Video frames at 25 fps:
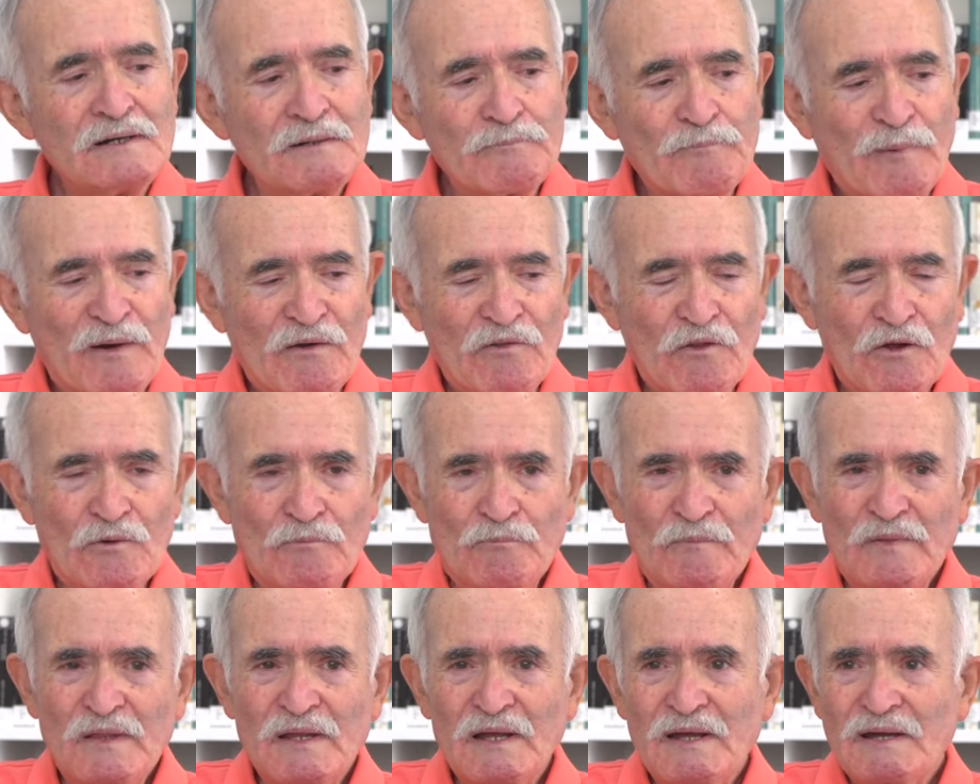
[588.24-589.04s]
perdón,
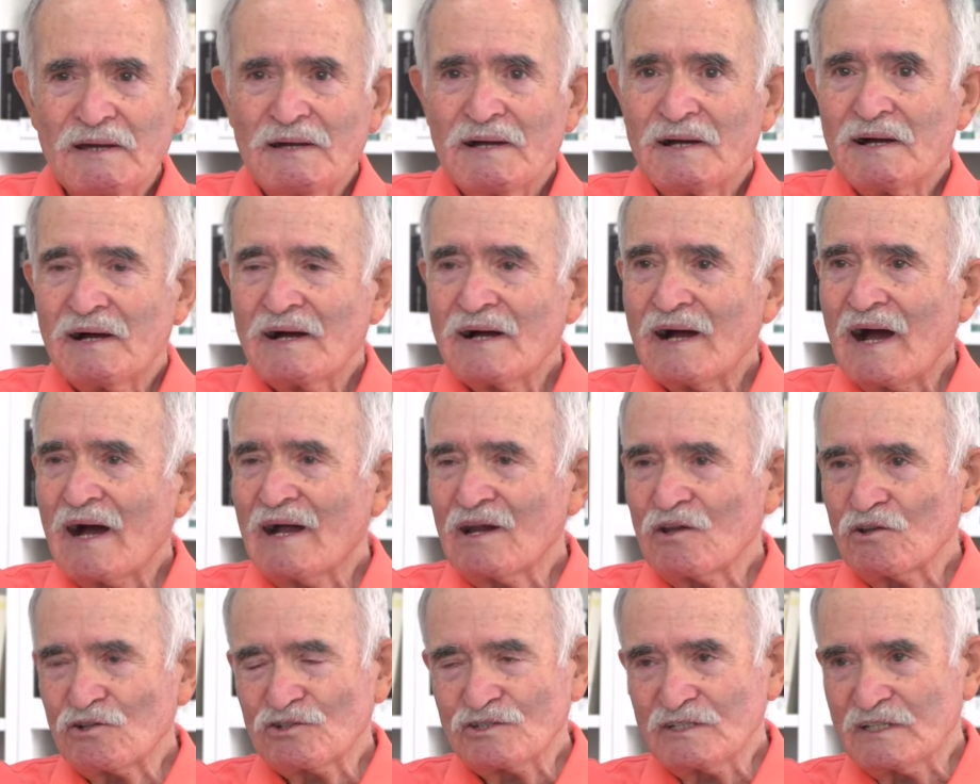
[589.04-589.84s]
a
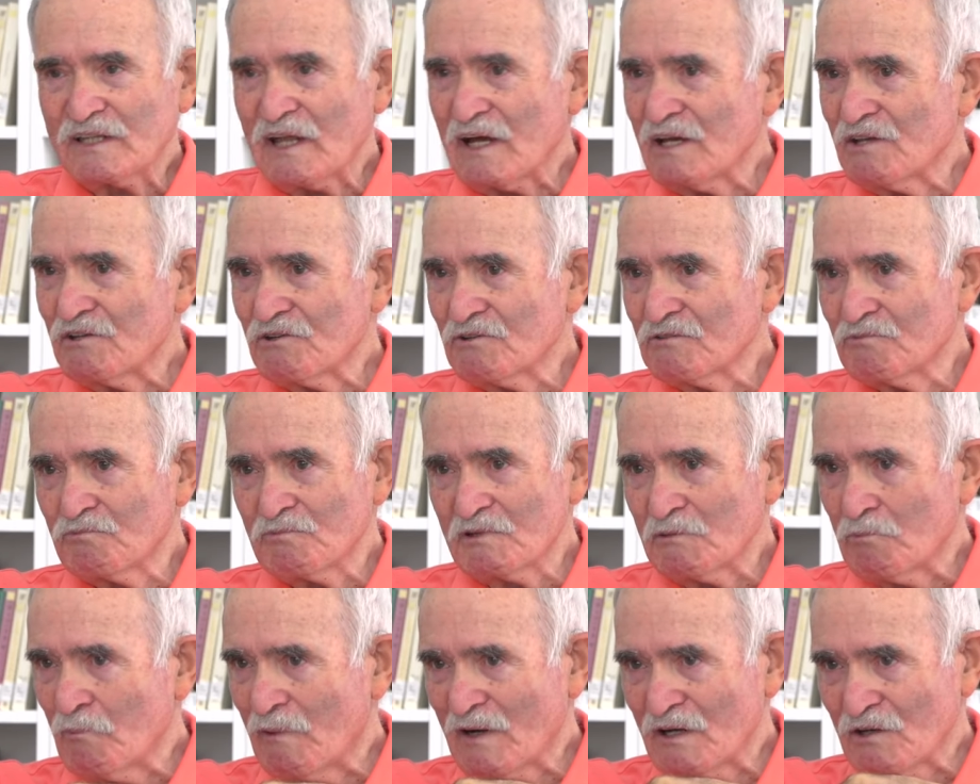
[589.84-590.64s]
los siete años
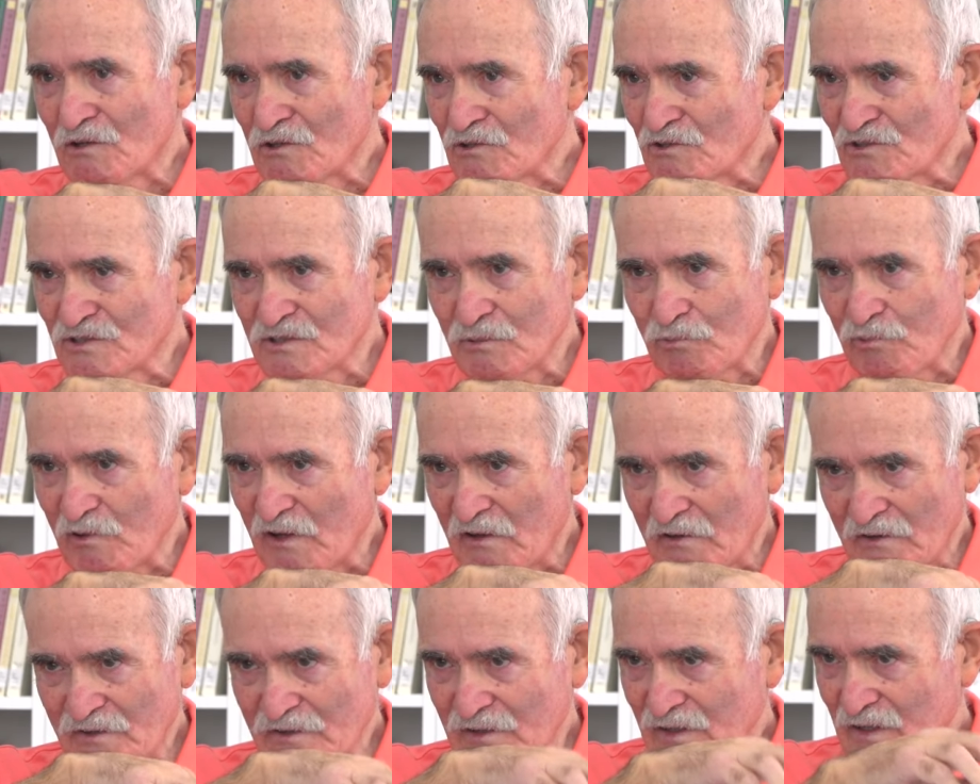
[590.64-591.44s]
muy malo no se
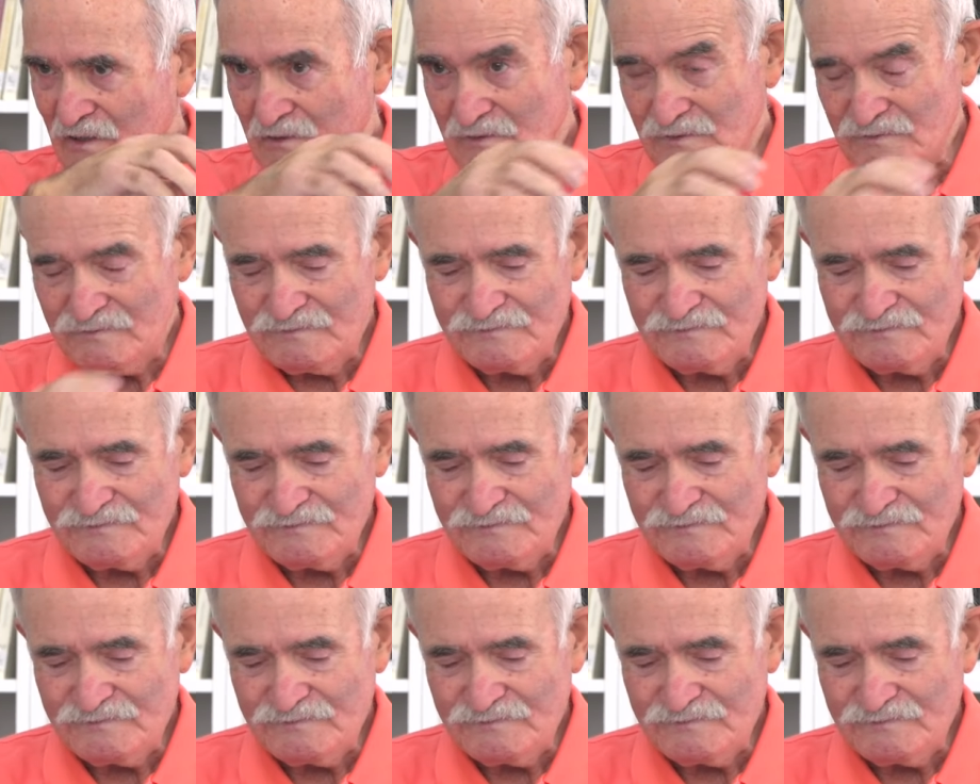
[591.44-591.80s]
puede ser.